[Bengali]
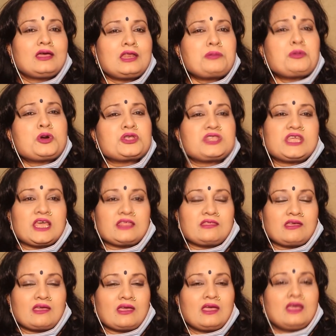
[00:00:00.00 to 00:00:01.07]
রিমোট দিয়ে
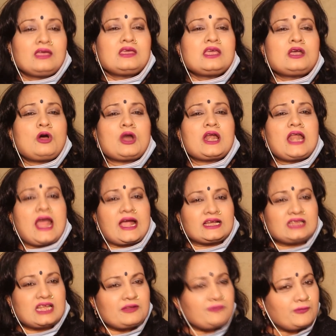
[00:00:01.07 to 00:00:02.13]
দিয়ে কি করেন
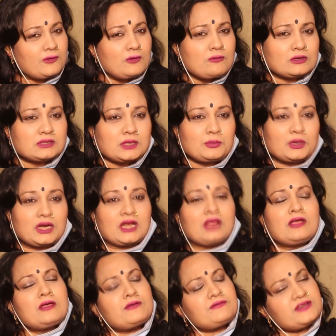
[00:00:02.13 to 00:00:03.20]
একাধারে ফোনেও কথা বলেন
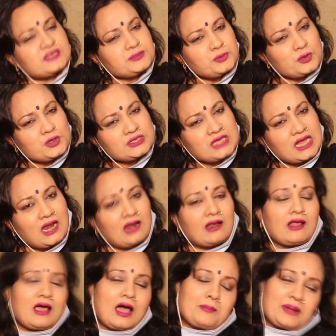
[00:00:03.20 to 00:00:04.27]
ফেসবুকও চালান
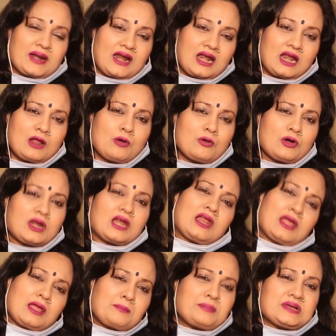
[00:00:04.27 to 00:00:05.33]
আবার রান্নাও করেন
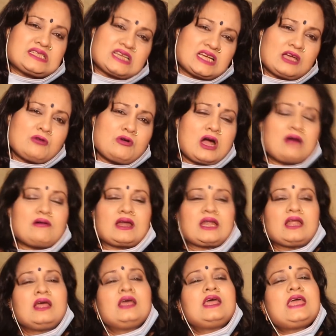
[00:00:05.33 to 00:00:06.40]
বাচ্চাকেও খাওয়ান
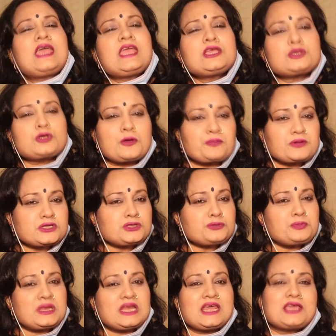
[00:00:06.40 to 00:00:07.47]
এই সব কিছু
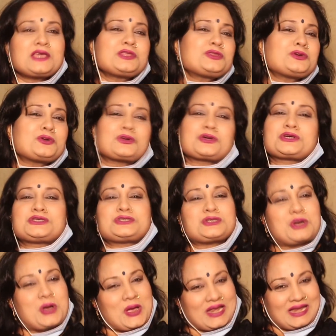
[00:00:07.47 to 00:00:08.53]
মিলিয়ে কিন্তু কোনো কিছু
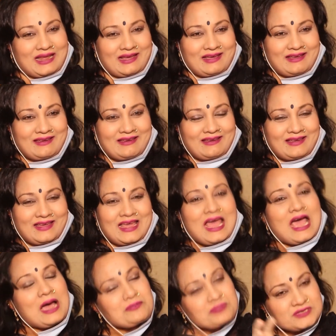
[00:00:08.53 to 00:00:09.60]
হয় না
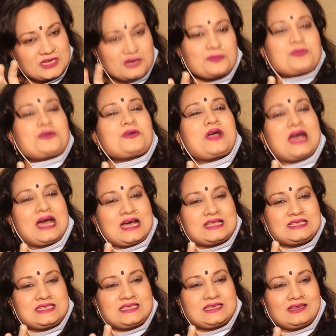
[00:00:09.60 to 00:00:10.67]
আপনি যে কোনো কাজ
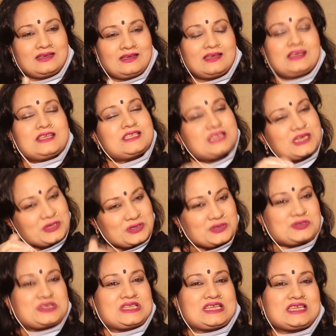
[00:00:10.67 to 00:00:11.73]
যে কোনো
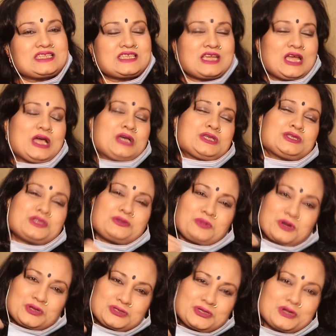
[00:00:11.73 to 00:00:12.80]
জিনিস যদি
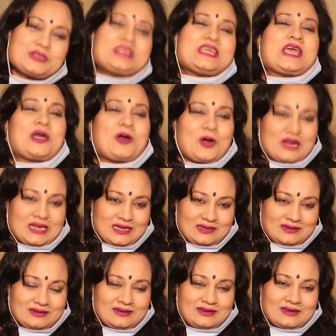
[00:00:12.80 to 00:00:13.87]
মনোযোগ দিয়ে করেন
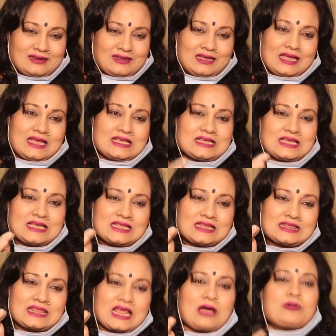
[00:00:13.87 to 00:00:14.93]

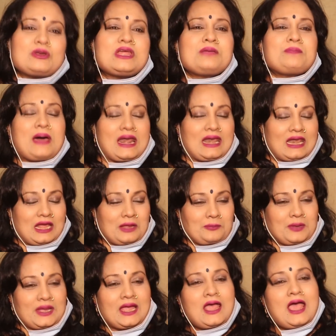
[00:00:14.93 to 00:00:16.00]
তাহলেই ভালো
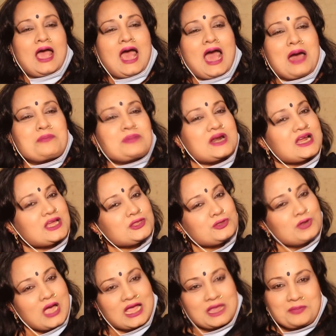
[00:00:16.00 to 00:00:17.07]
লাগবে আমরা কিন্তু
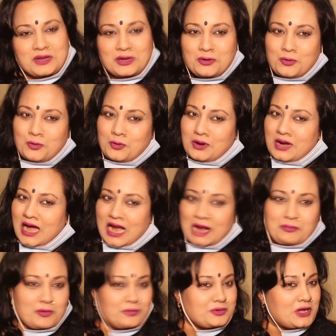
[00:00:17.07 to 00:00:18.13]
একেবারে খারাপ
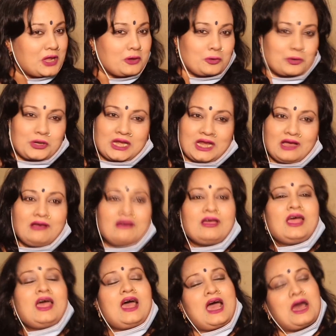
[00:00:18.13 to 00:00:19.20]
অভিনয় করি না
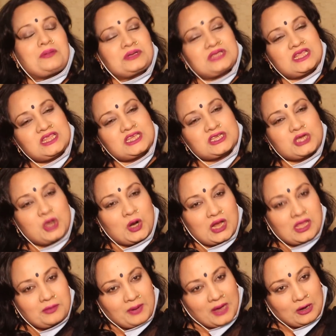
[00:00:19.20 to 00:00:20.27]
আমাদের দেশে
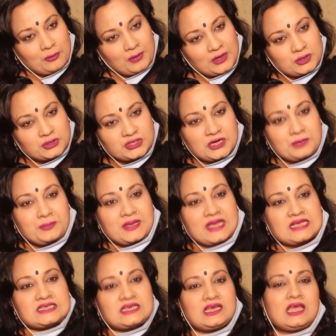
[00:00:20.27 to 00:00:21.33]
অনেক ভালো ভালো শিল্পী
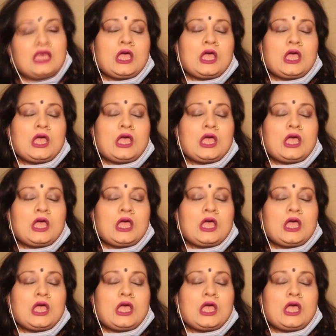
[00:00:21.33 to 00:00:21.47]
আছে